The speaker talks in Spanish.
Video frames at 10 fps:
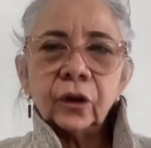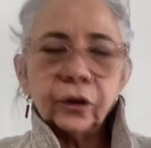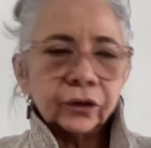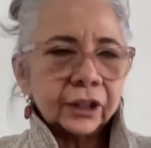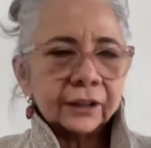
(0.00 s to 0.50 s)

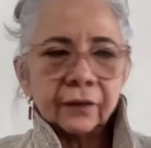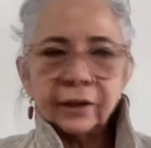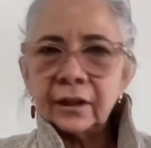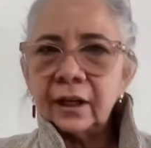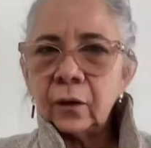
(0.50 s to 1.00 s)
todos a
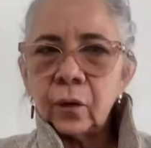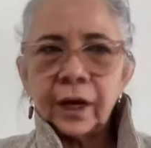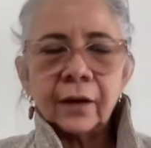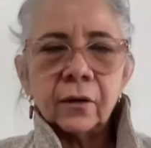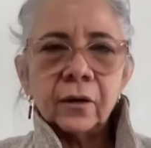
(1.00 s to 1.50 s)
través del
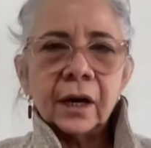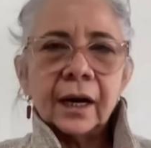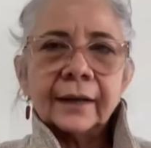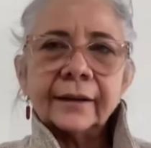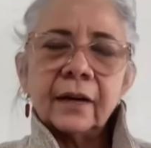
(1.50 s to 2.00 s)

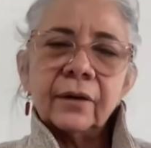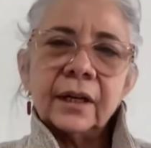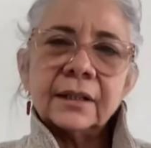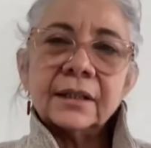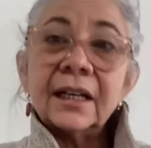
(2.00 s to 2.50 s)
juego, a
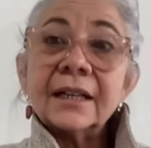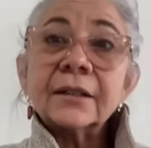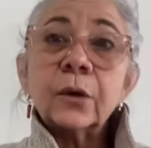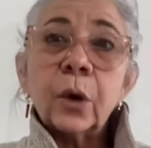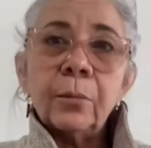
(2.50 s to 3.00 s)
través de
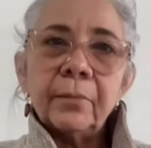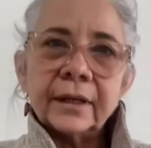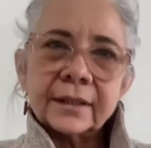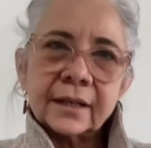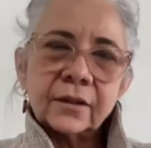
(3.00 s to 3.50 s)
las
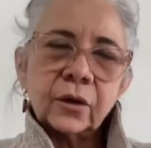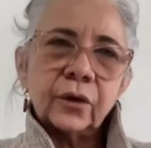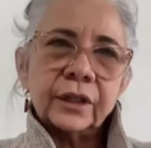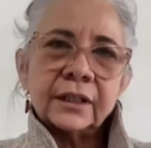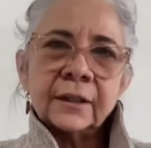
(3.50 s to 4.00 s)

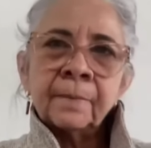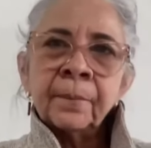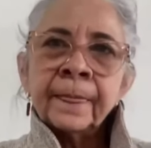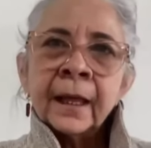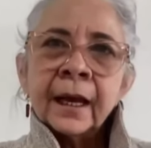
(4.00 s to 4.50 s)
conversaciones,
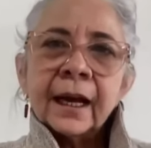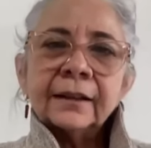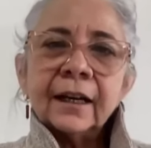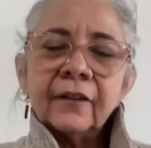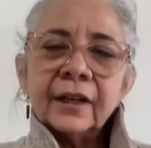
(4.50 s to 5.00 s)

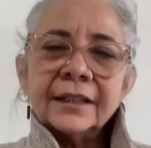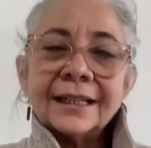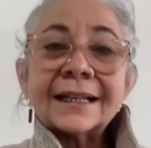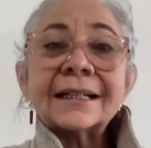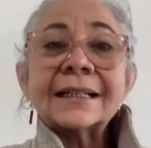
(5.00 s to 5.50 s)
a
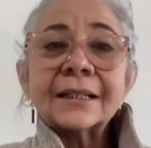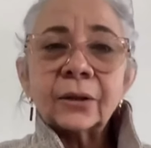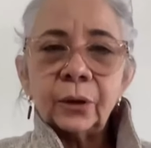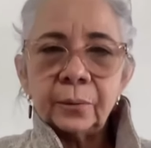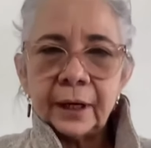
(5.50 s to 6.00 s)
través de
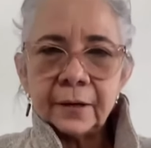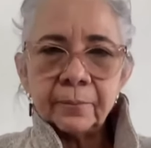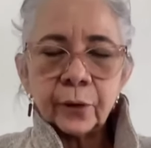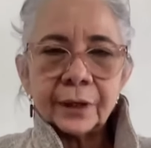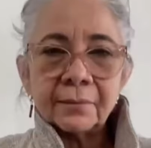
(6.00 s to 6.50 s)

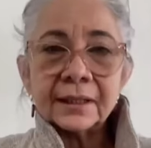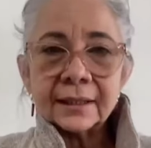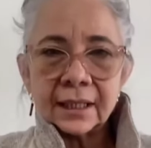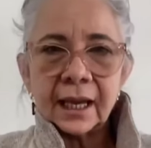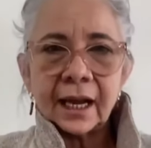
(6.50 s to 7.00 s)
resolver
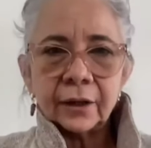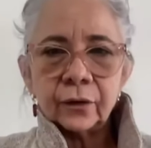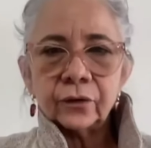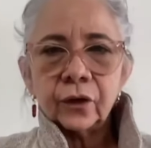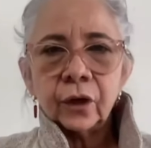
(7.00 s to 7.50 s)
problemas
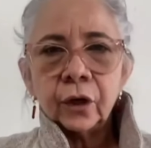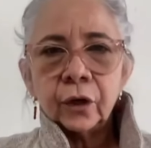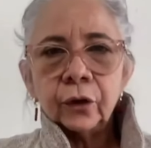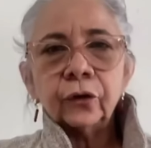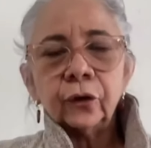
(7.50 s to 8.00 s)
diarios,
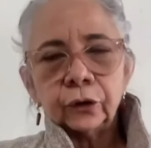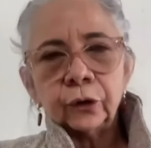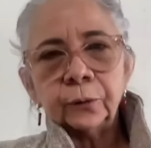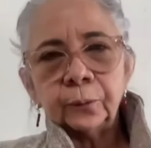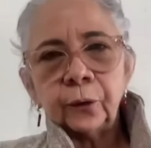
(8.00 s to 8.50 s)

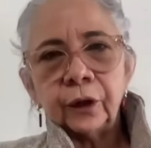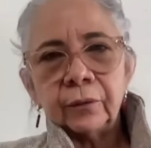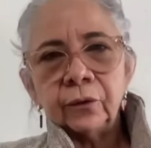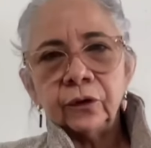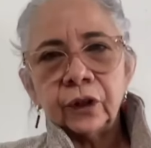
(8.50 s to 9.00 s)
nosotros
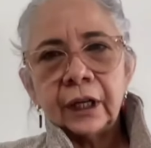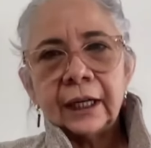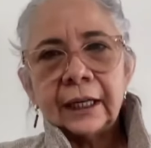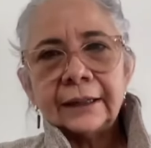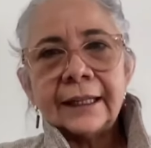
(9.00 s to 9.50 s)
podemos
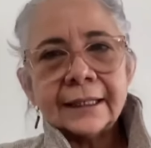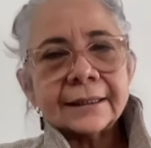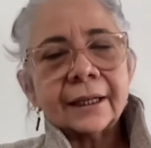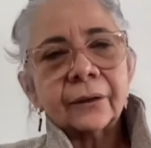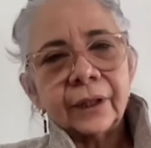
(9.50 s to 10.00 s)

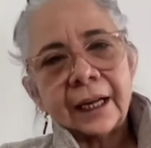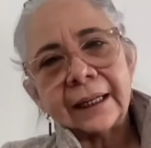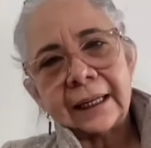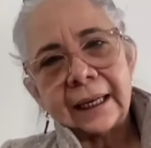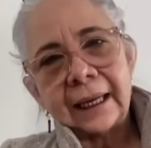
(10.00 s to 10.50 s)

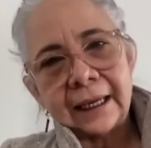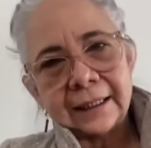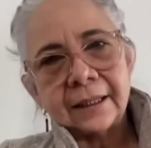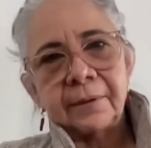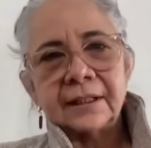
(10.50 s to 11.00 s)
desarrollar
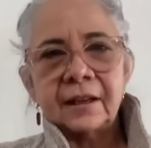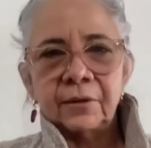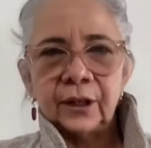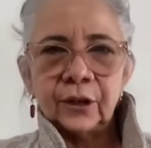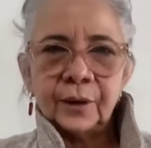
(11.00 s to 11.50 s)
ese
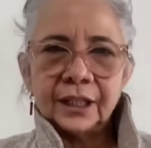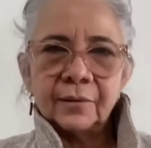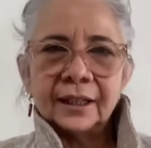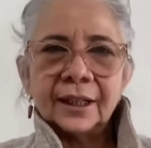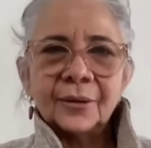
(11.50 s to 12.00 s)
pensamiento
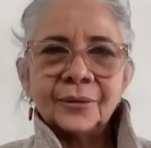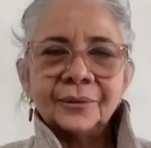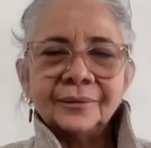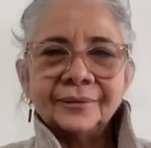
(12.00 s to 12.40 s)
matemático.